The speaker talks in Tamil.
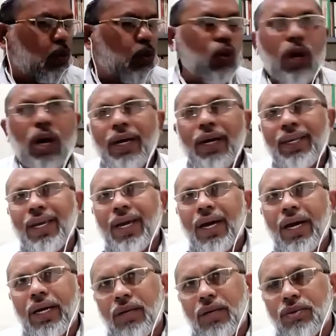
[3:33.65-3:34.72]
குரானிய
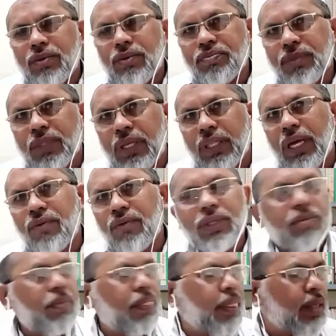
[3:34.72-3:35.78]
அறிவு அதாவது